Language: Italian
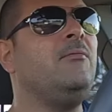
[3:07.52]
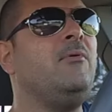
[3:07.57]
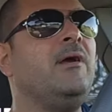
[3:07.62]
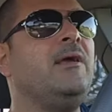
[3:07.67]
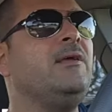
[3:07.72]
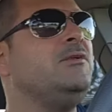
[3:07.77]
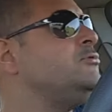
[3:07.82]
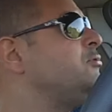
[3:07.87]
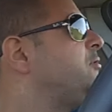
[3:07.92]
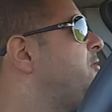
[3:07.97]

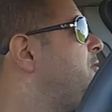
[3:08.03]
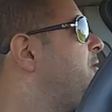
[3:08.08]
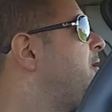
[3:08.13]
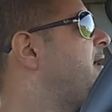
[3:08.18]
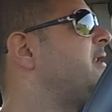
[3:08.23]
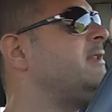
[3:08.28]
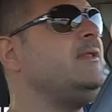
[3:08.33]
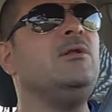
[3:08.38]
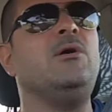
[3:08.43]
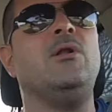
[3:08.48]
qualche giochino
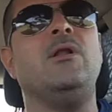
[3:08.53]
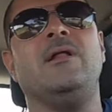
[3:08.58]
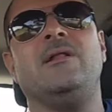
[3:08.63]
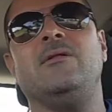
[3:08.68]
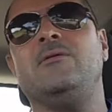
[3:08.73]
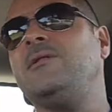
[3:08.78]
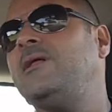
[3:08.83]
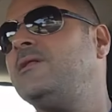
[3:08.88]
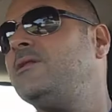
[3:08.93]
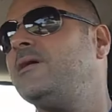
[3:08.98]
carino
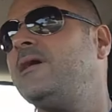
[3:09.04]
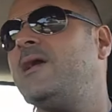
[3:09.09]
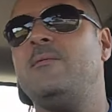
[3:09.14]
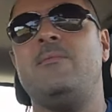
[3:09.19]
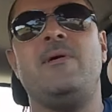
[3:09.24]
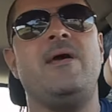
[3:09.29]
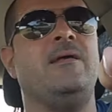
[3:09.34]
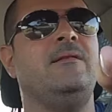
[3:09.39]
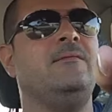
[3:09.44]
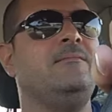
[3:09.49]
l'hanno dato anche a
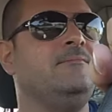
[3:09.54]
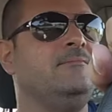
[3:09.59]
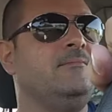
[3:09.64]
me